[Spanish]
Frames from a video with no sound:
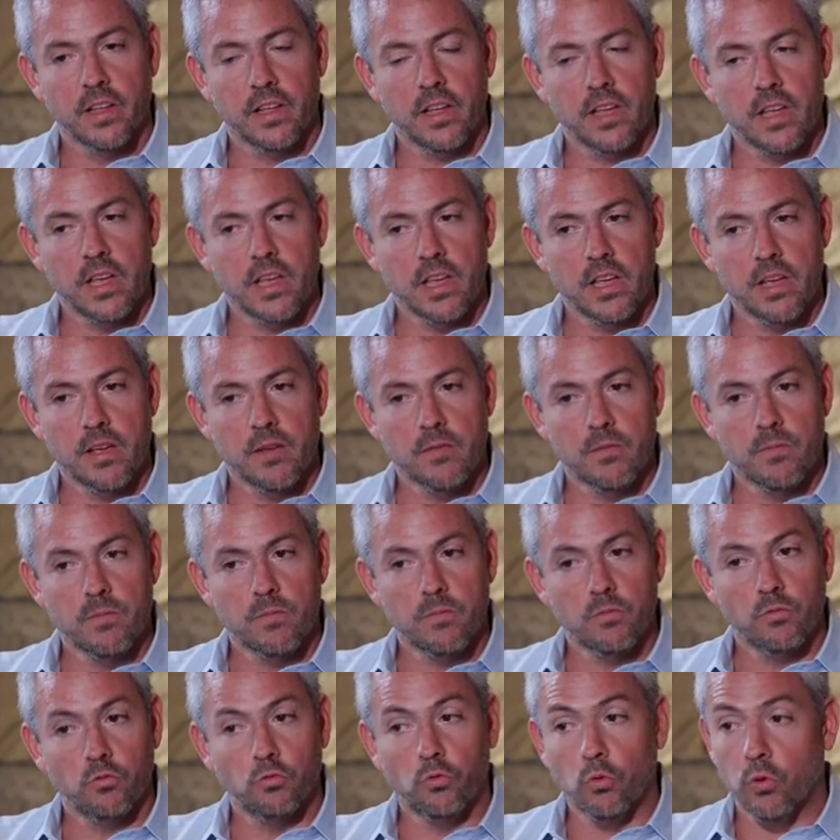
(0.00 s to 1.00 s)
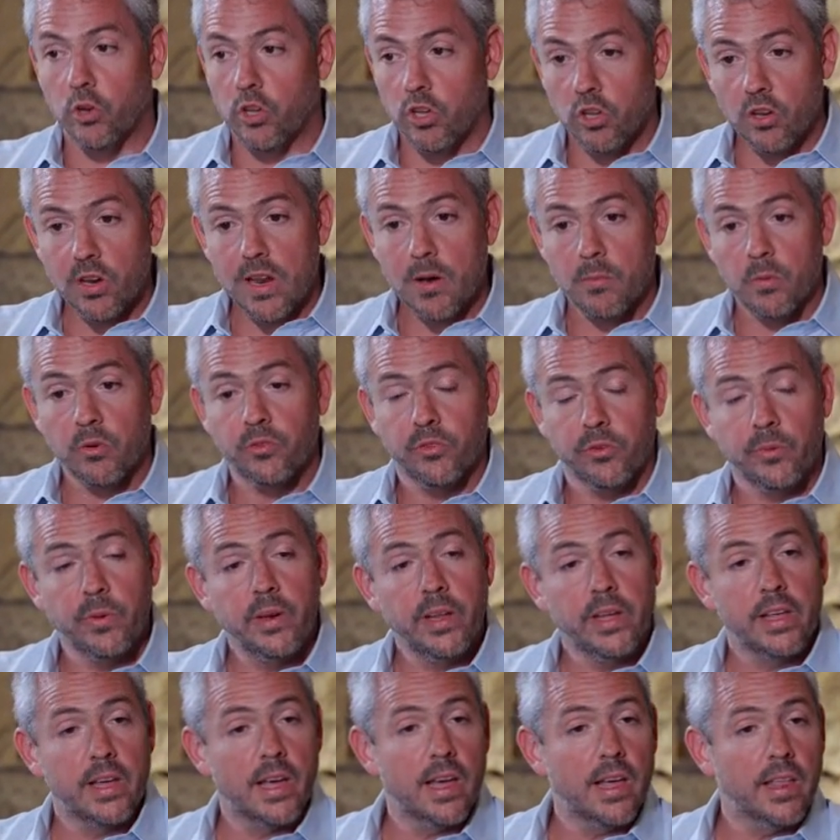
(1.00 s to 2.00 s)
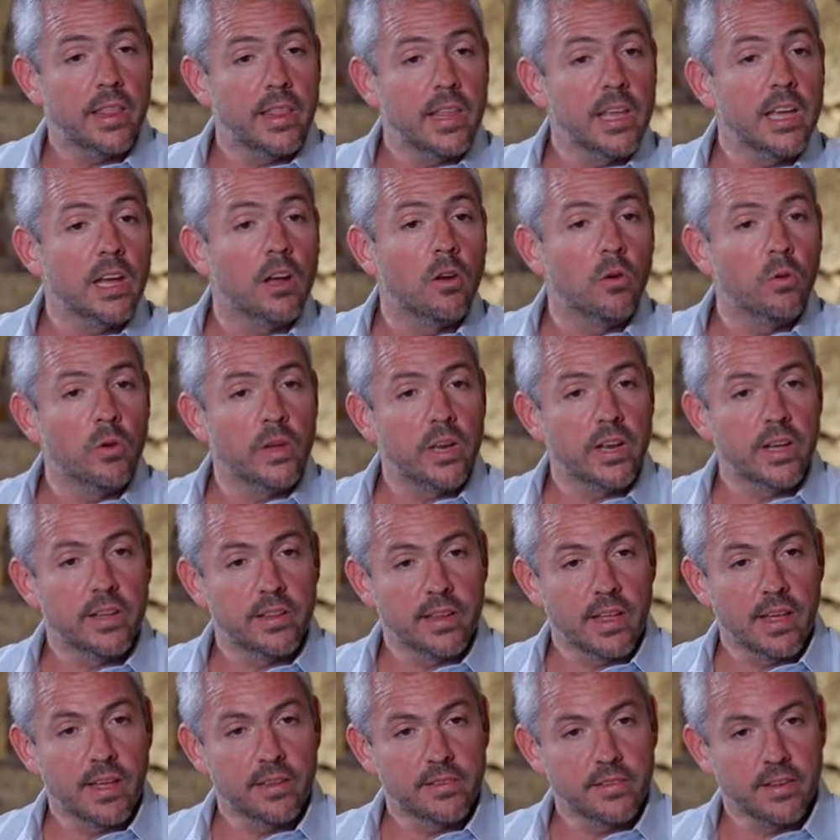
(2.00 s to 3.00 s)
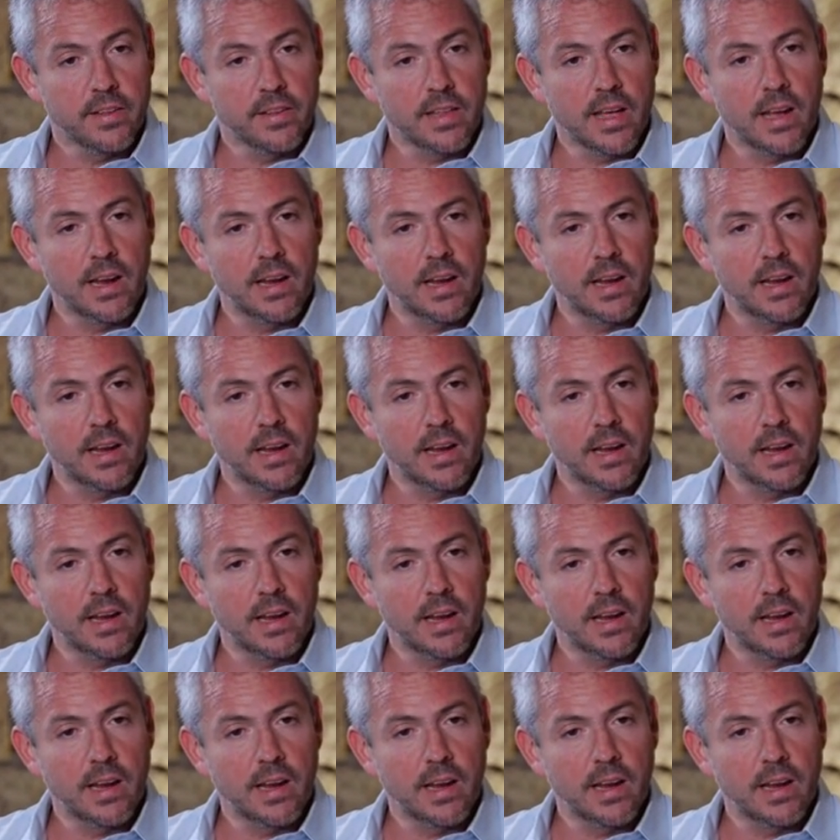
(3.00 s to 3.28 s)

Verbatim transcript: eh, surgió la posibilidad de incluir estas,